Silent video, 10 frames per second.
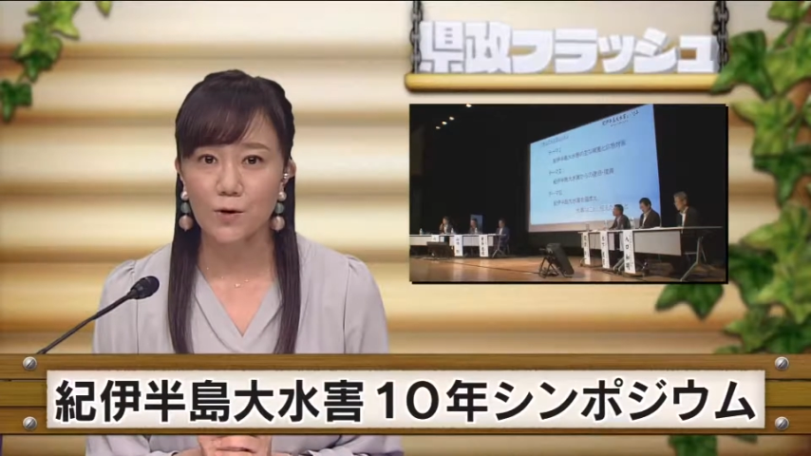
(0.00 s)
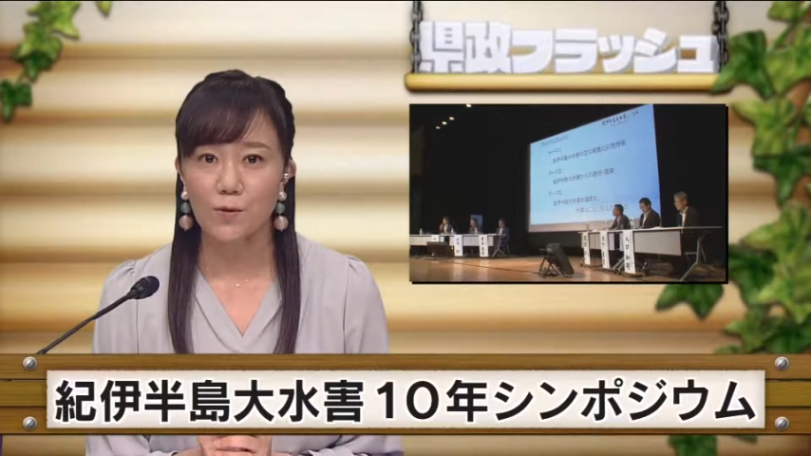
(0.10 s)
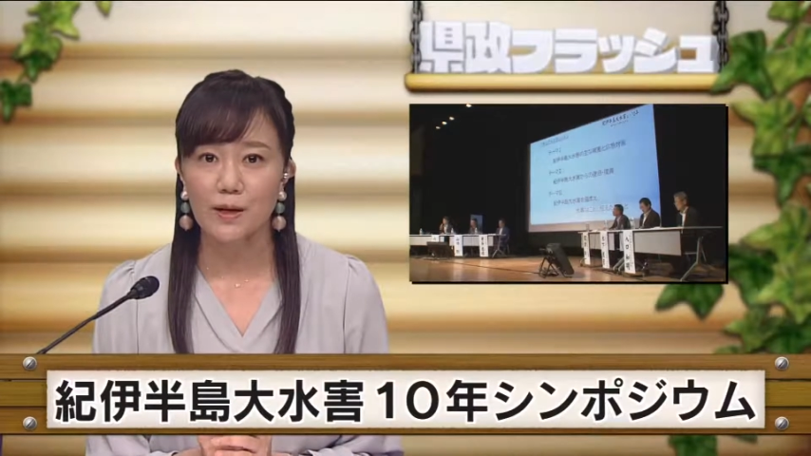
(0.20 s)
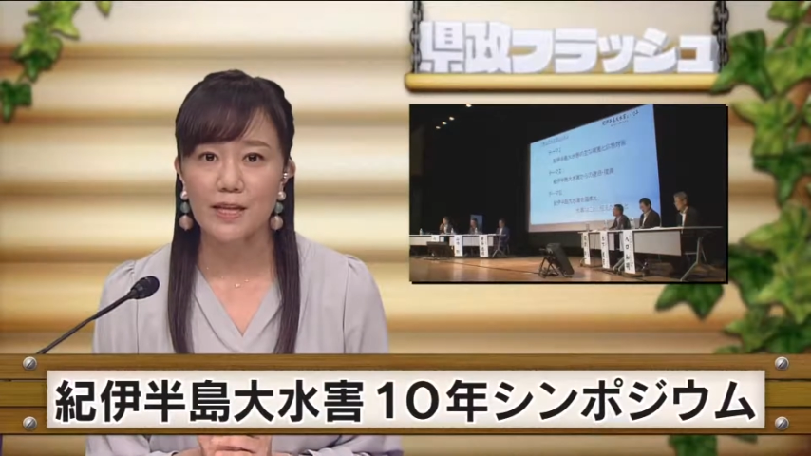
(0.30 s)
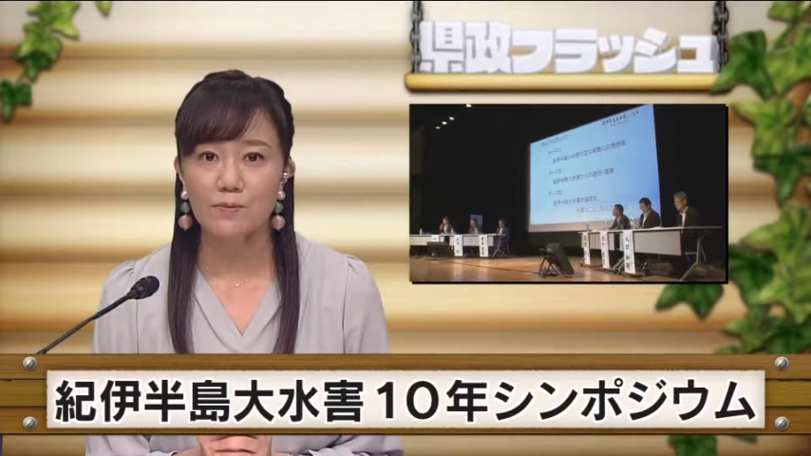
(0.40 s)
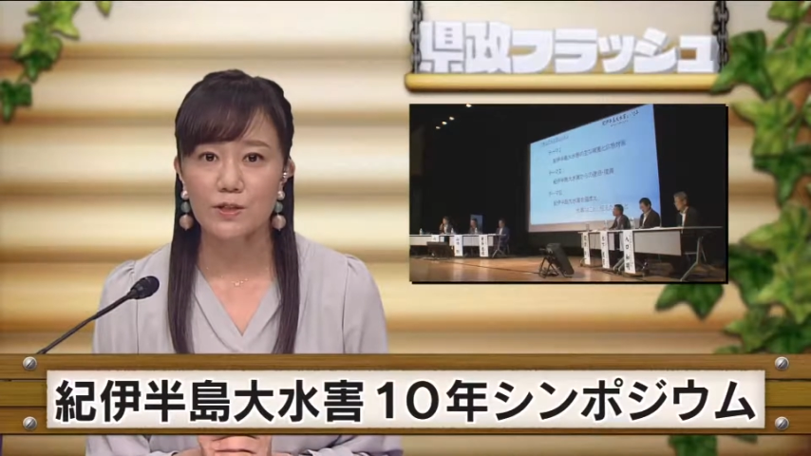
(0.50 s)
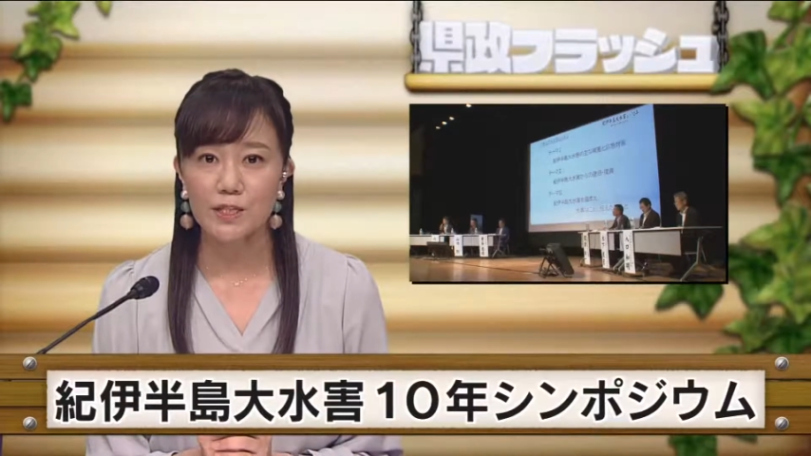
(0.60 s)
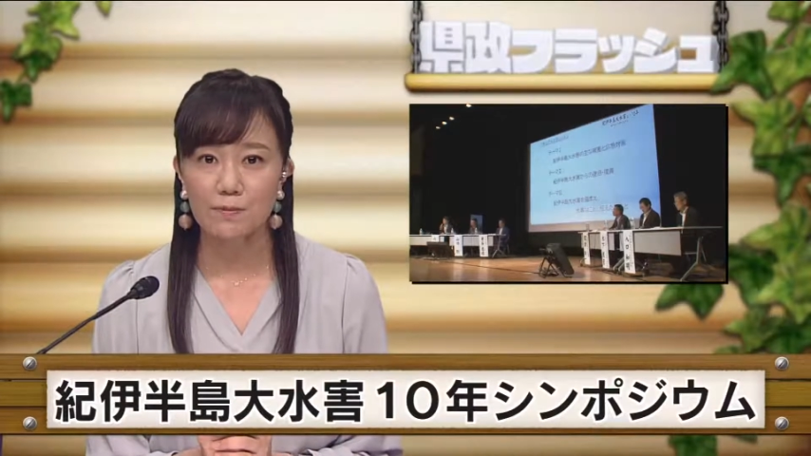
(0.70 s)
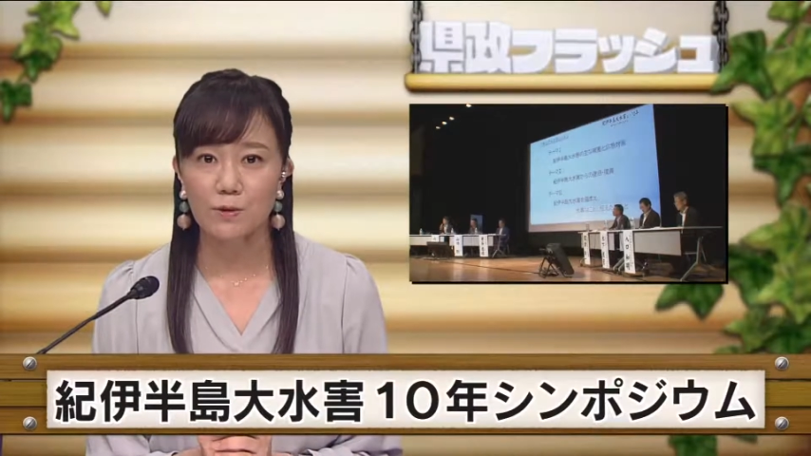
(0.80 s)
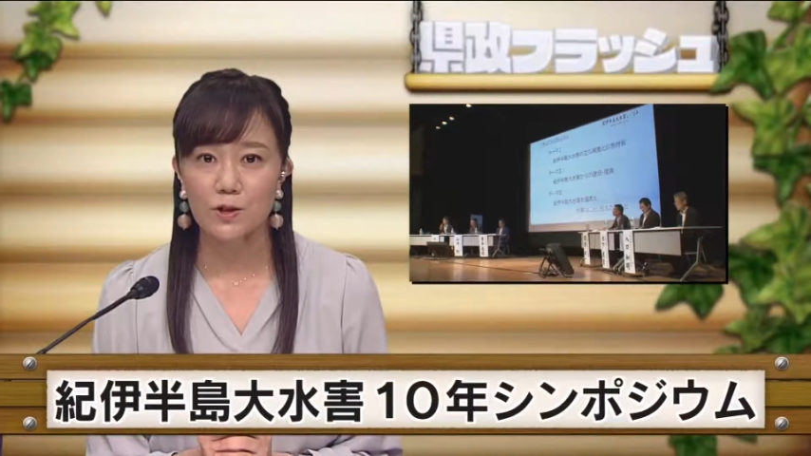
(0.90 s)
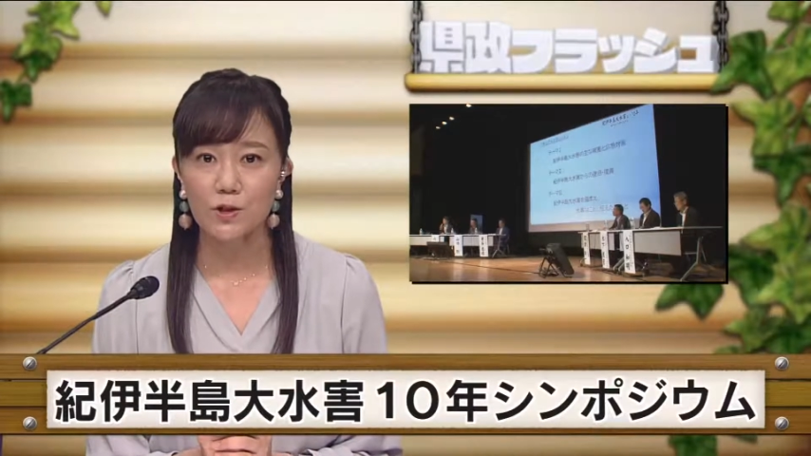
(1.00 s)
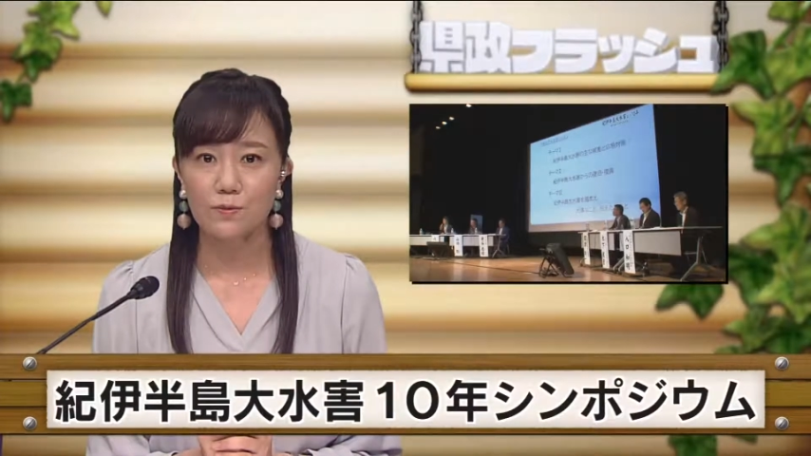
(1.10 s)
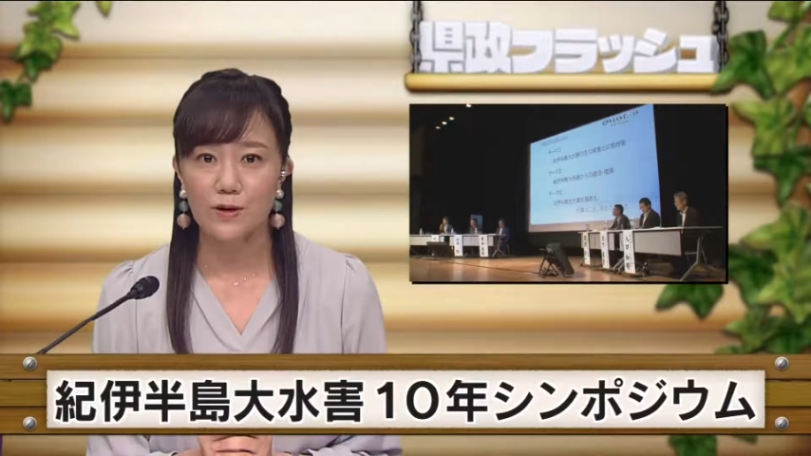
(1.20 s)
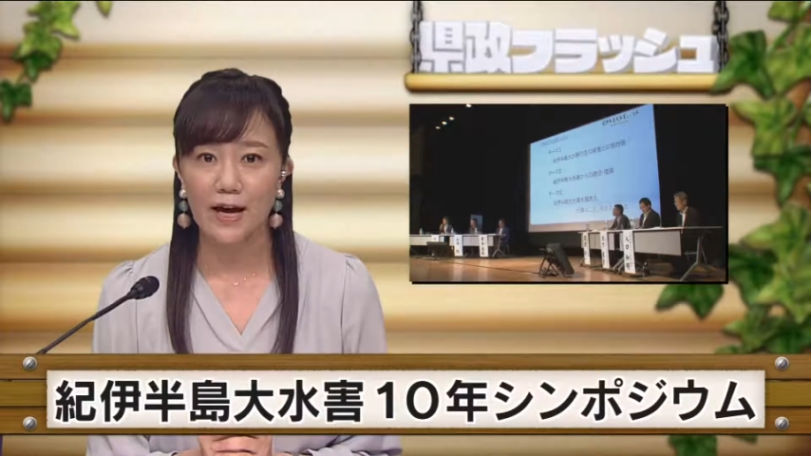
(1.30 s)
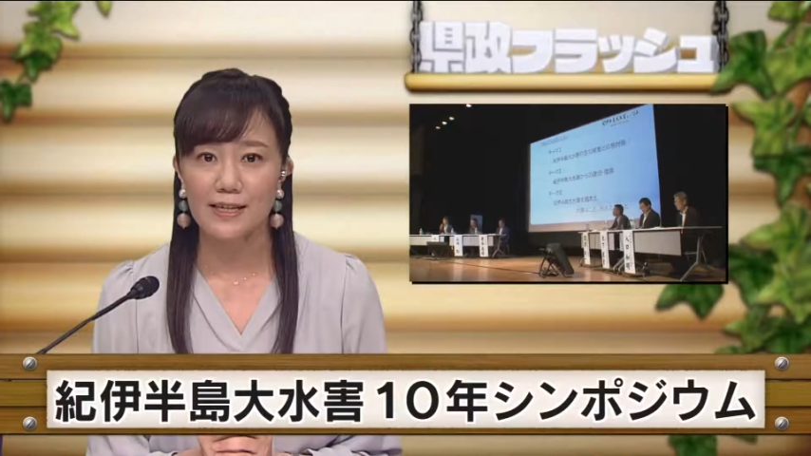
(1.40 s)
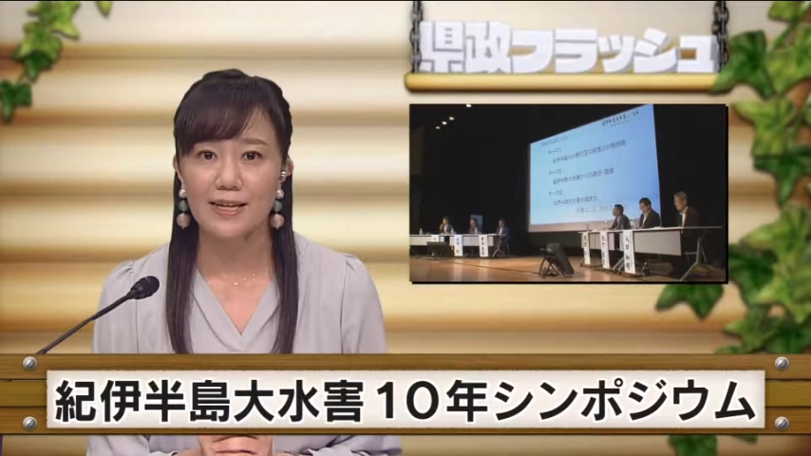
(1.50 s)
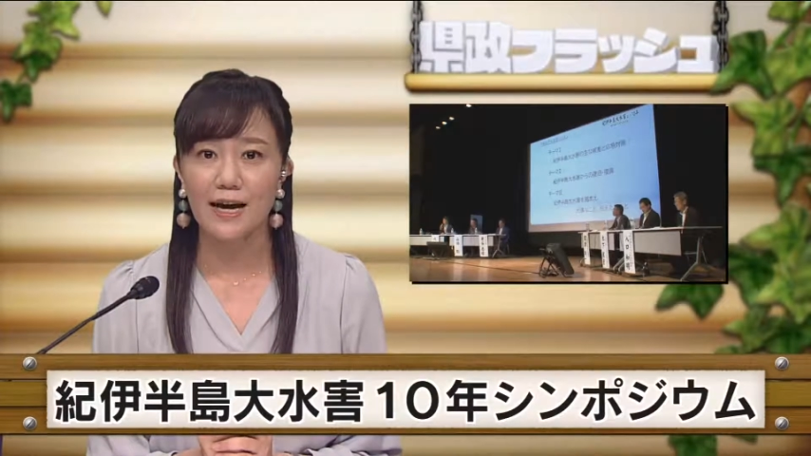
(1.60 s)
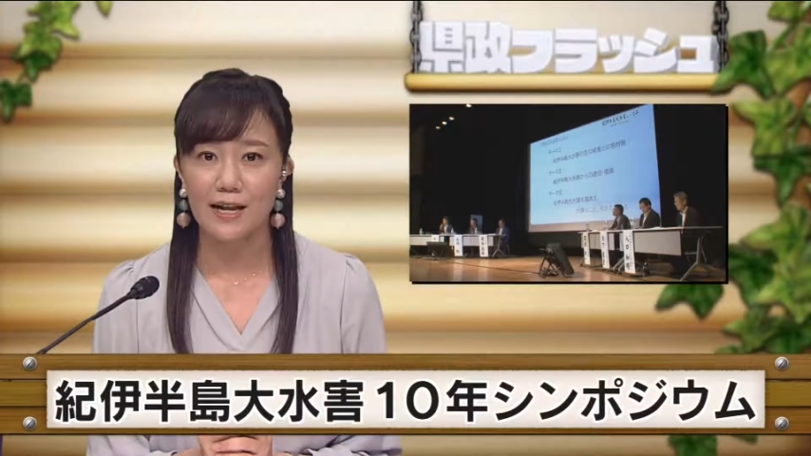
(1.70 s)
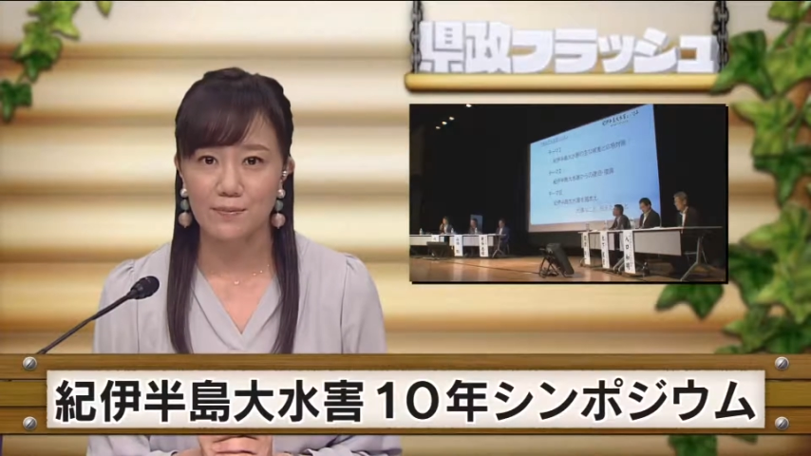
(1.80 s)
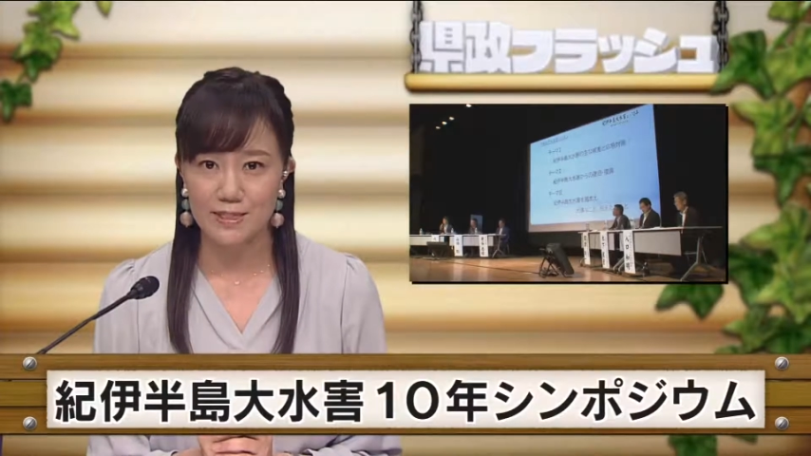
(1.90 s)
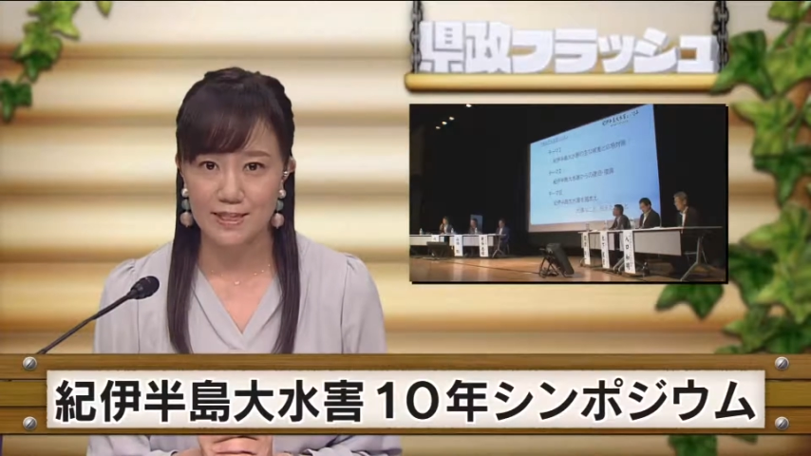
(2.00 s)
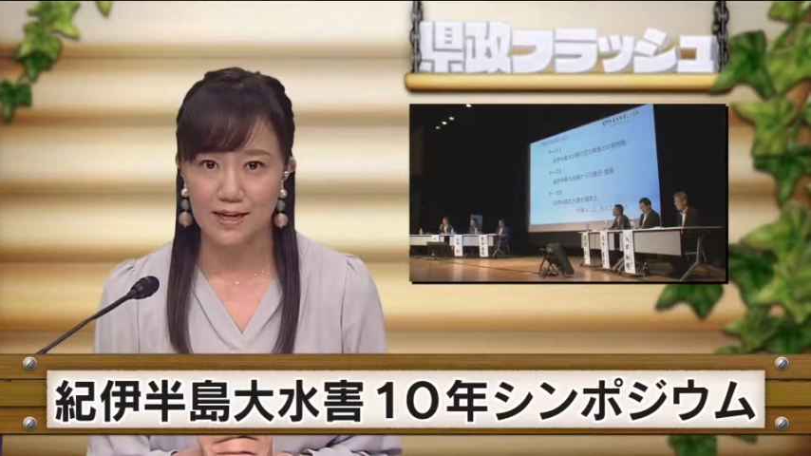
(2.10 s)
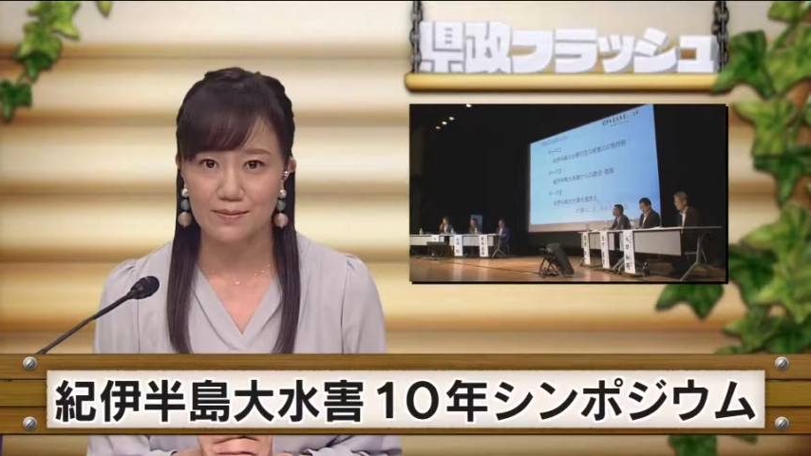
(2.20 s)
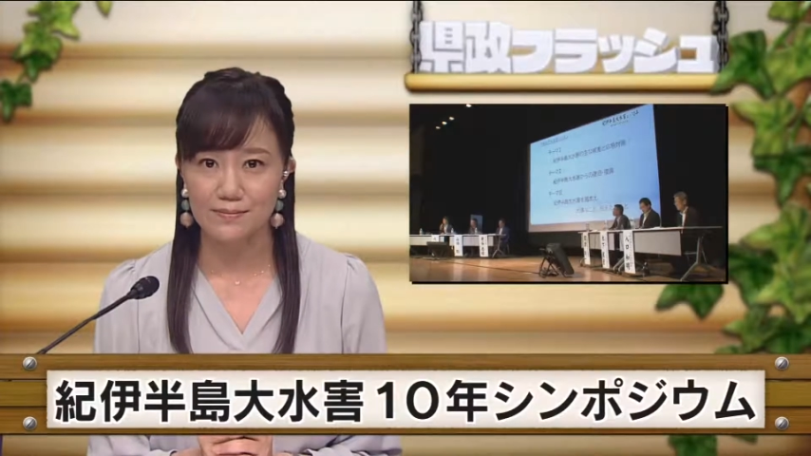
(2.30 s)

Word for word: を学ぶシンポジウムが開かれました